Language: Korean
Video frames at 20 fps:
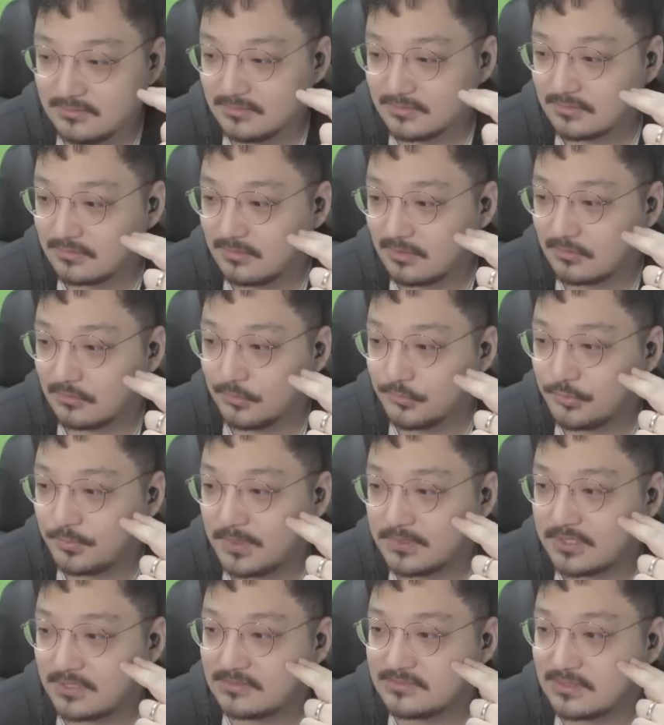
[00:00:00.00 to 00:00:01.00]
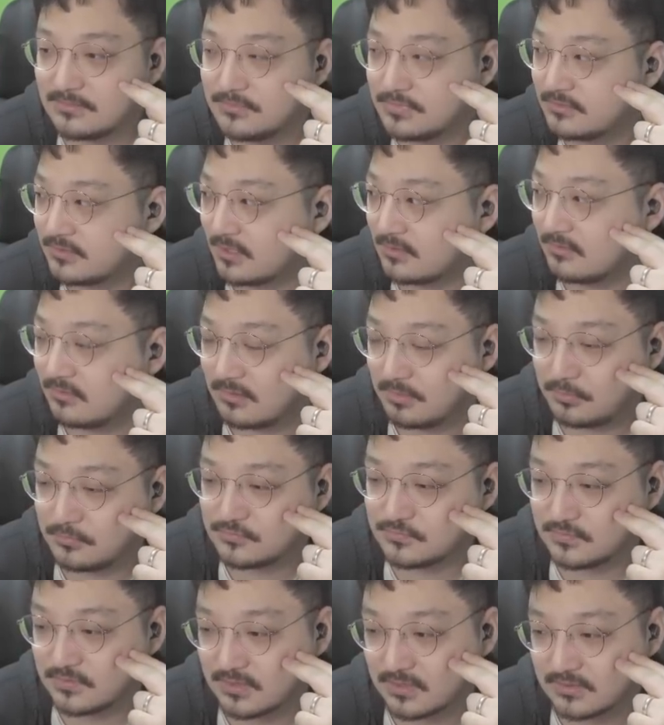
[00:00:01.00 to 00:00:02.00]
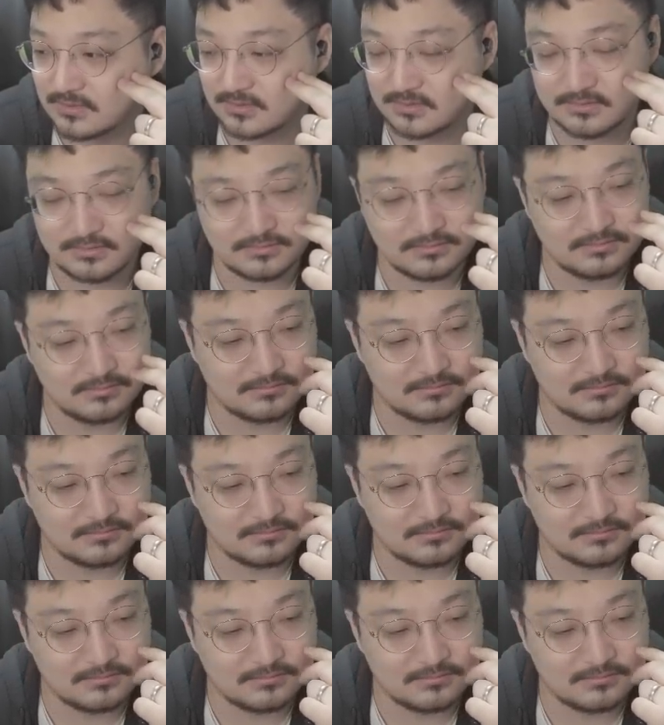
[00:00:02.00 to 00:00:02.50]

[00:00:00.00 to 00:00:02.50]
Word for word: 그냥 오토바이 타는 사람들 다 그렇게 볼 수도 있겠다.